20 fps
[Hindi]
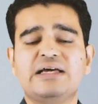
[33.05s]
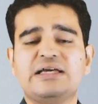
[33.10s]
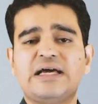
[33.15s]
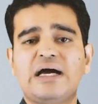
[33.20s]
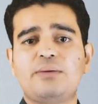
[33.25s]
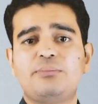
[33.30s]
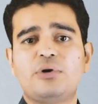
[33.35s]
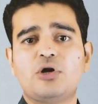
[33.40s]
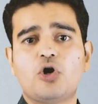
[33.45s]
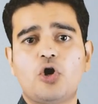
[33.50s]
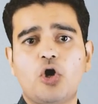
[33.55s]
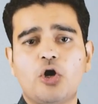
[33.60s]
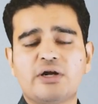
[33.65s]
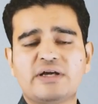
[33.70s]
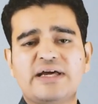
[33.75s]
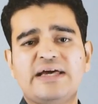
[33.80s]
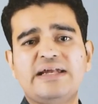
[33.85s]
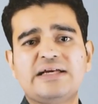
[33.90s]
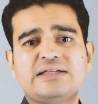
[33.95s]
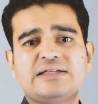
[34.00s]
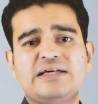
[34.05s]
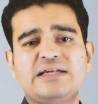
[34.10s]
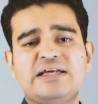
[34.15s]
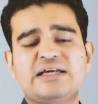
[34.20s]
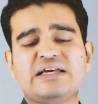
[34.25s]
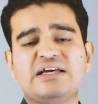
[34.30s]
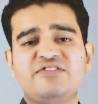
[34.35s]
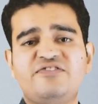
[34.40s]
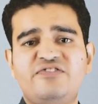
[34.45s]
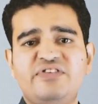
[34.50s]
यहाँ पर ऑर्गेनिक
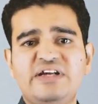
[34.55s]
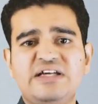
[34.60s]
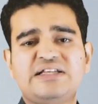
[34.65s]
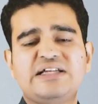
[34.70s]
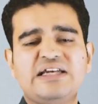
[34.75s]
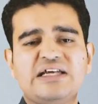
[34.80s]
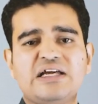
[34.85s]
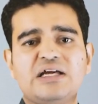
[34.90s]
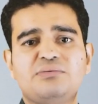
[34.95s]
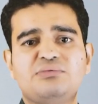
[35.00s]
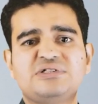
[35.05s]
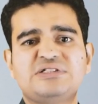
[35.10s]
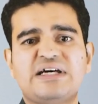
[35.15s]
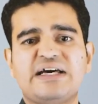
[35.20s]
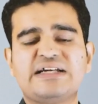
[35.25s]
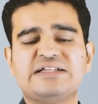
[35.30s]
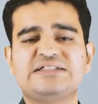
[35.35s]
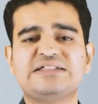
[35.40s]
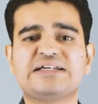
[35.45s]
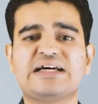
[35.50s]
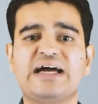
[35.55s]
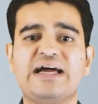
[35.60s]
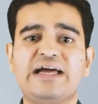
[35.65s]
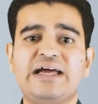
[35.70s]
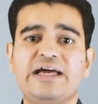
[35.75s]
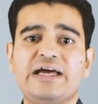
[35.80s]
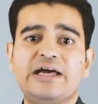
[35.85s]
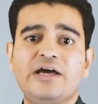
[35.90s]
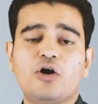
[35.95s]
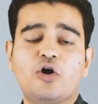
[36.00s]
तरीके फ्री तरीके भी सारे सिखाए
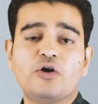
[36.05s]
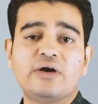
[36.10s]
हैं